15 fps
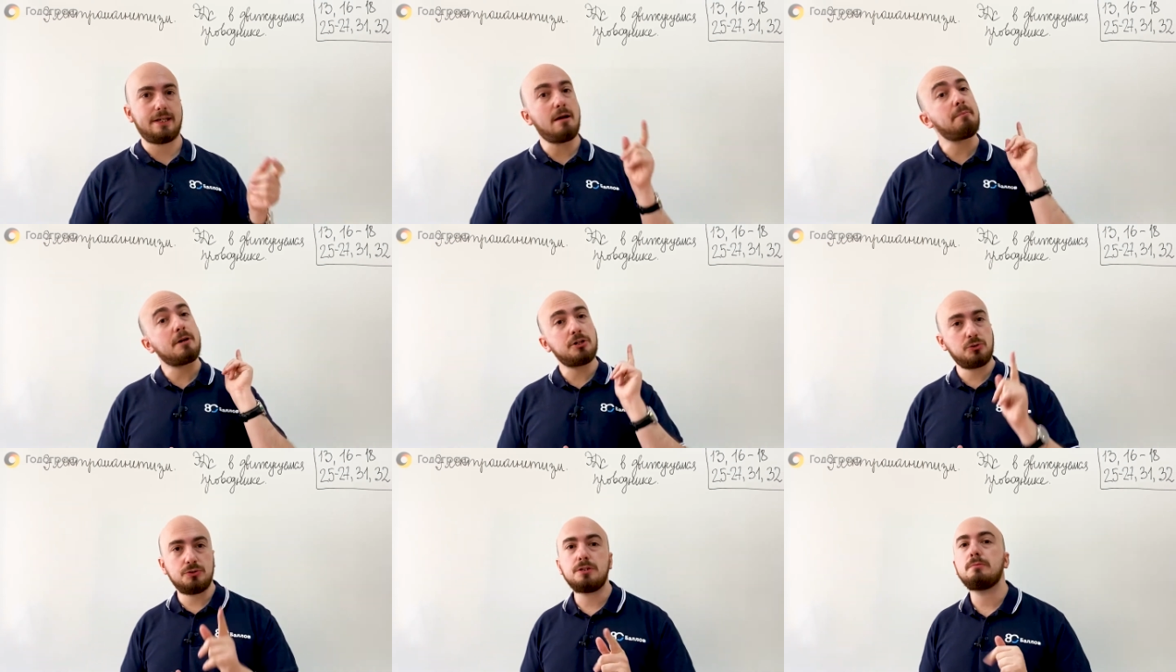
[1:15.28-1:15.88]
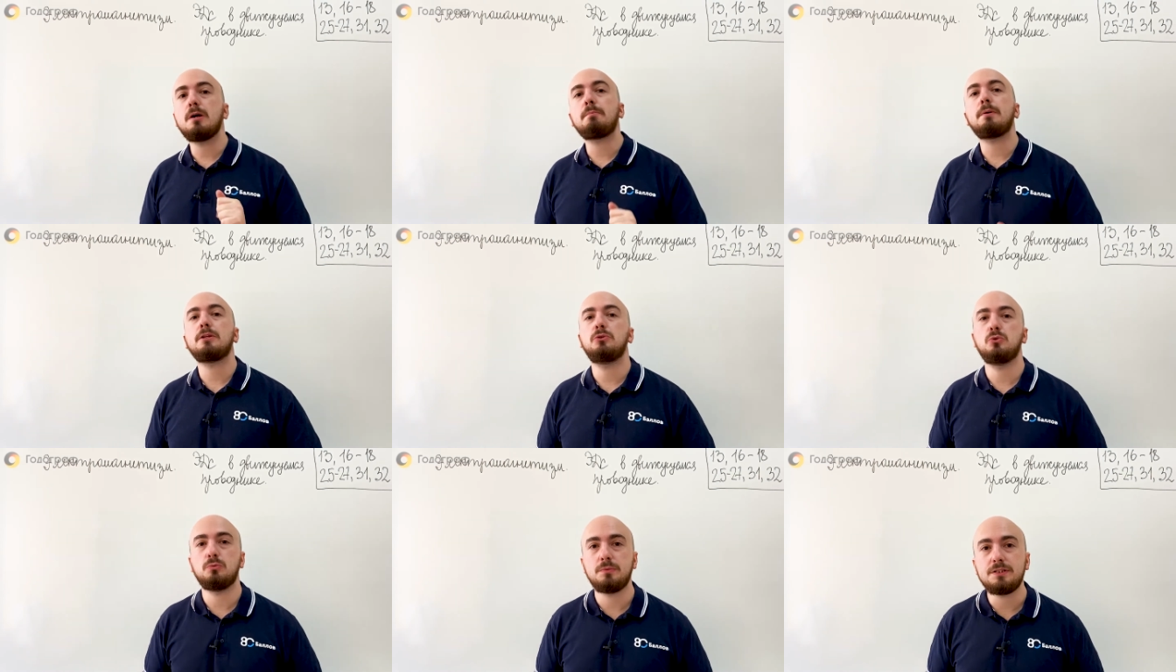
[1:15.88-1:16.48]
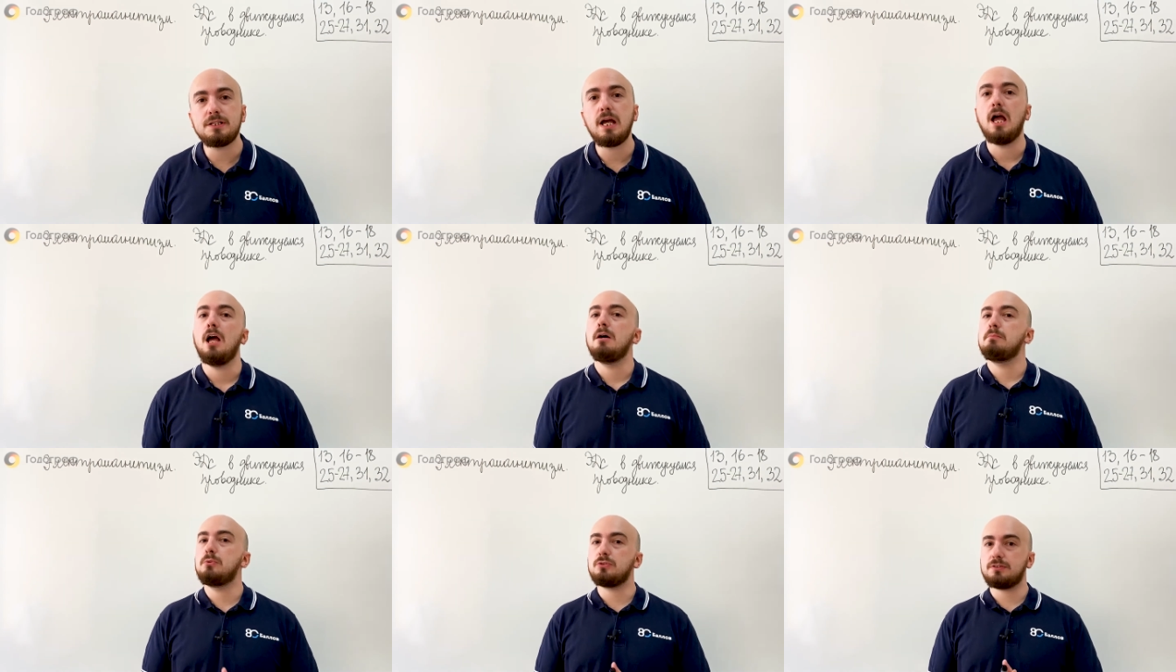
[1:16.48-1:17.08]
Я прошу тебя подумать,
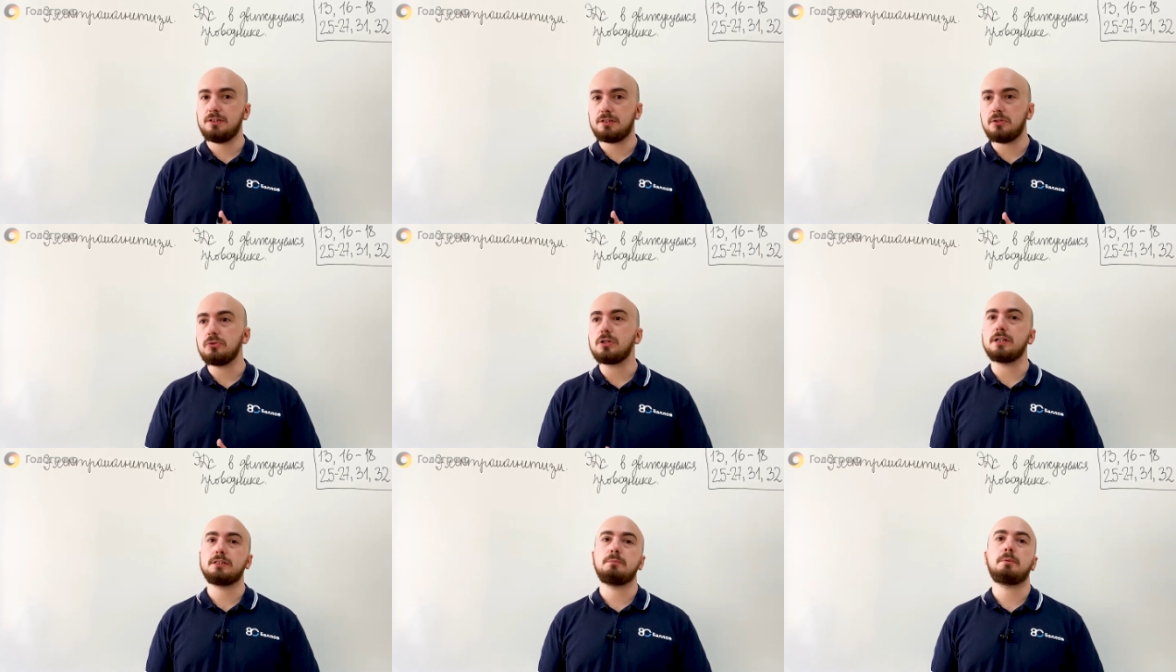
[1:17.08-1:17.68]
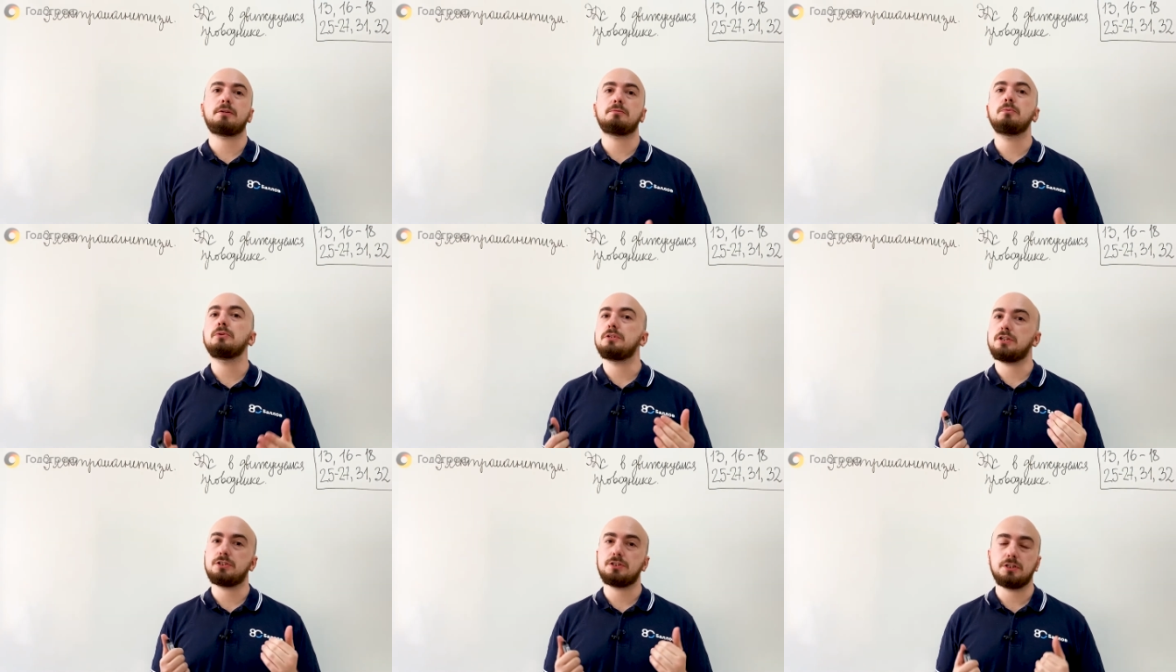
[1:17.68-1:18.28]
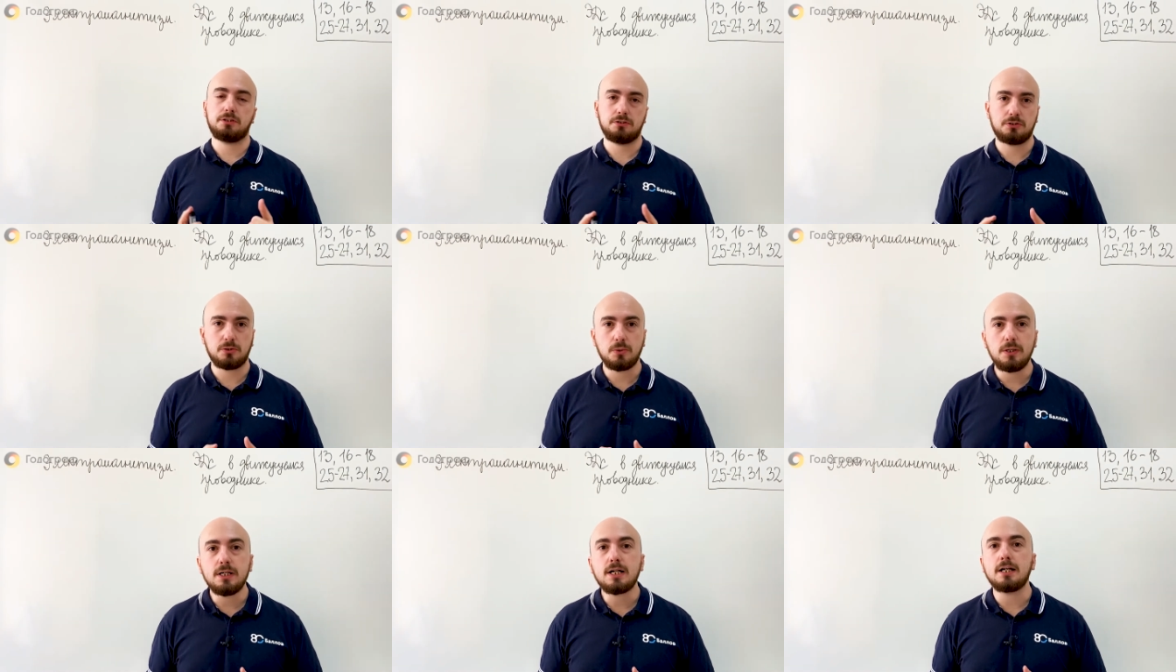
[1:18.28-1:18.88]
после того, как ты посмотришь этот
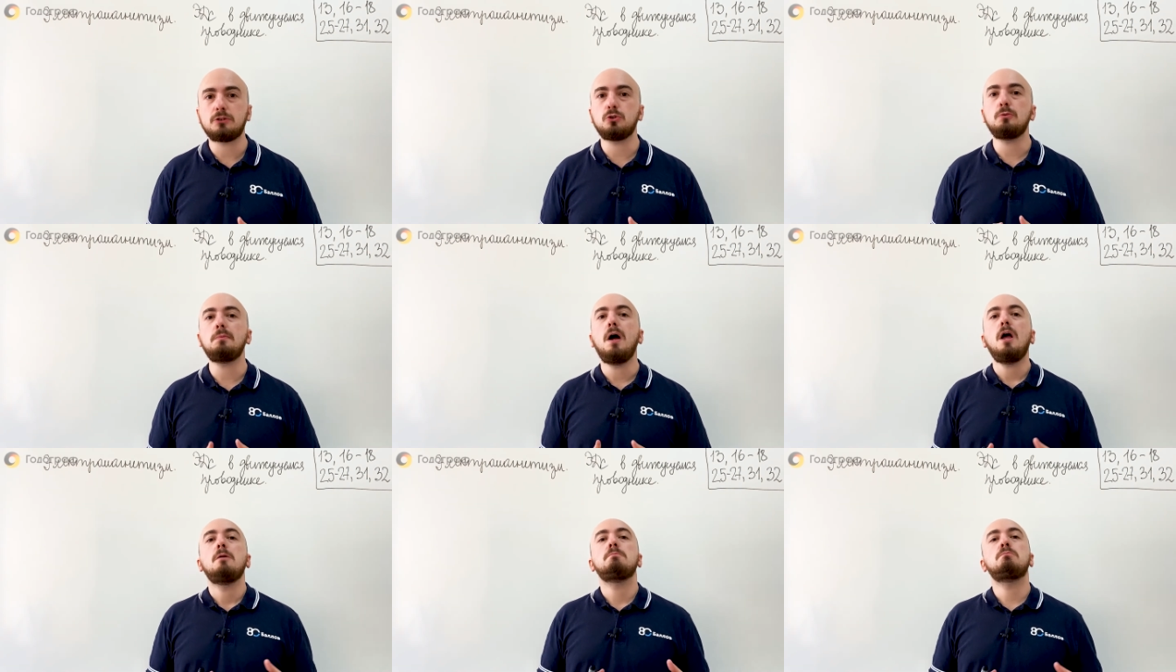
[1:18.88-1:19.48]
ролик, о том,